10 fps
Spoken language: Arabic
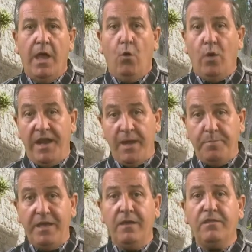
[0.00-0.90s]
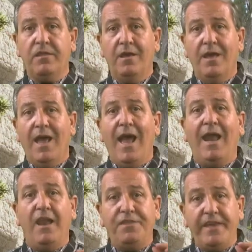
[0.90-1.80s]
والنبيذ
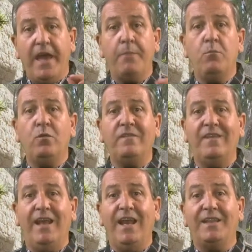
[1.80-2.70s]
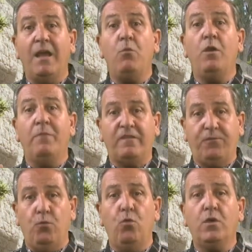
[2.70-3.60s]
الذي يرمز إلى دم
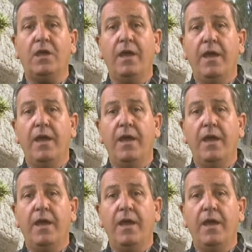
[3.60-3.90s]
المسفوك